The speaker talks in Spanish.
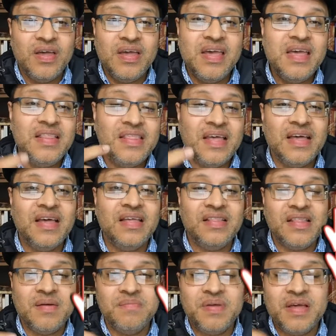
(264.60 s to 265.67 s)
y deje
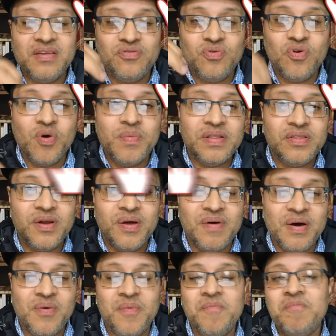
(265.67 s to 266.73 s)
también sus comentarios
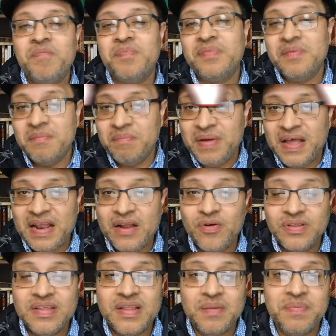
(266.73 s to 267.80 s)
abajo. Vea las
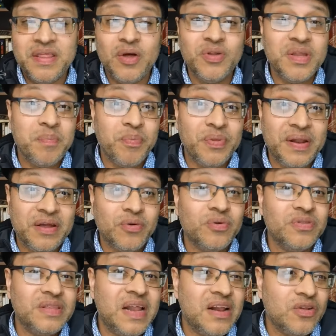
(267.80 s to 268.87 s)
notas del video donde podrá
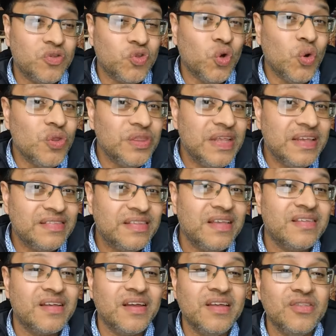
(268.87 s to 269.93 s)
encontrar dónde está
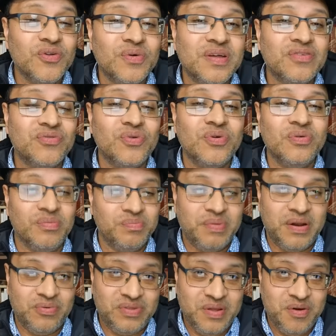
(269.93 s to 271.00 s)
escrito esto
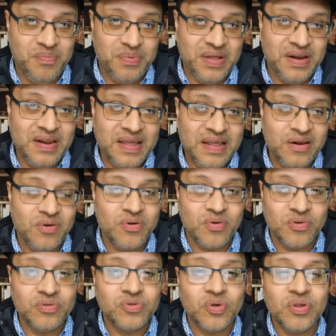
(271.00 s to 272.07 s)
para usted pueda leerlo y
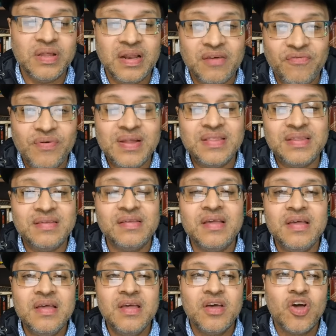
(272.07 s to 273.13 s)
con todas las fuentes,
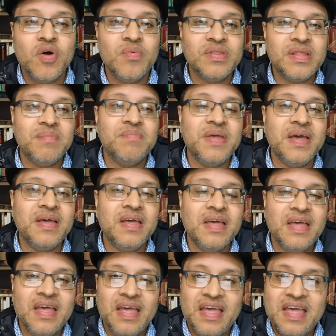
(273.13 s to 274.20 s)
como también
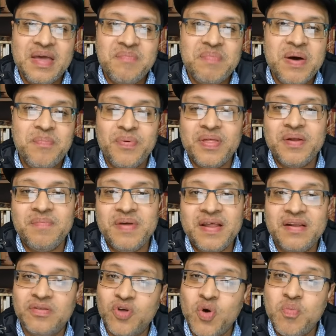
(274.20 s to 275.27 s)
eh, va a poder
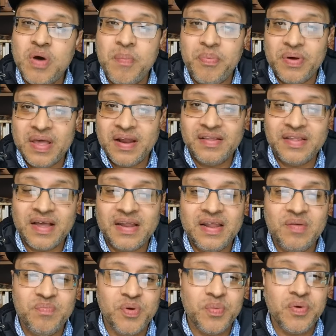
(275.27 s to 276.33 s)
ver cómo apoyar este
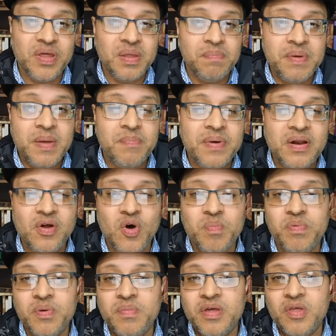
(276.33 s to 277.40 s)
canal por medio de PayPal o
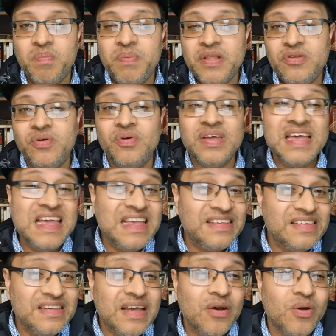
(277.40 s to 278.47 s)
por medio de Patreon. Y
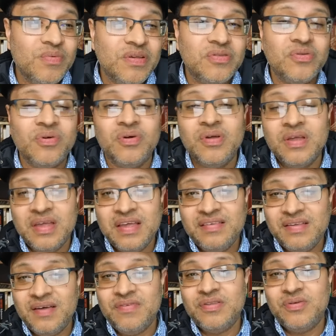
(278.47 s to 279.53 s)
si ya lo ha visto y
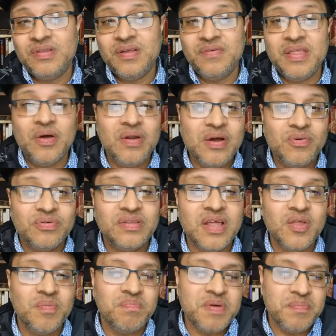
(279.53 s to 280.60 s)
si ha visto este video y le ha
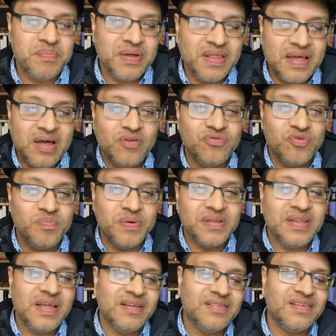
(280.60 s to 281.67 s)
gustado, me puede dejar un super
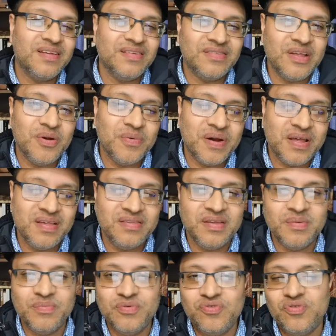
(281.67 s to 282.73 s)
thanks. Se lo agradecer
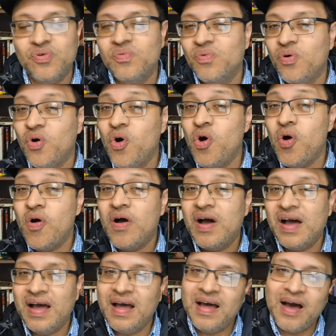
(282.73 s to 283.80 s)
mucho. O,
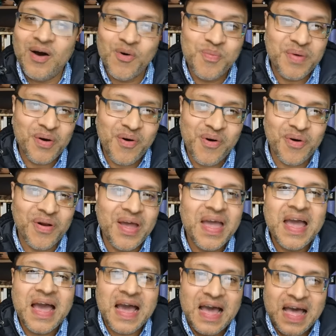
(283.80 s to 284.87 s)
aún mejor,
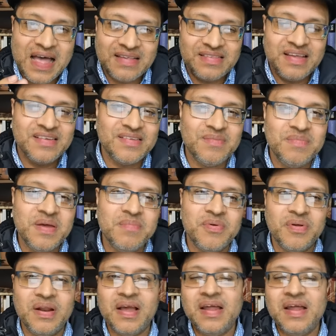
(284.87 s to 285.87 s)
hacerse miembro del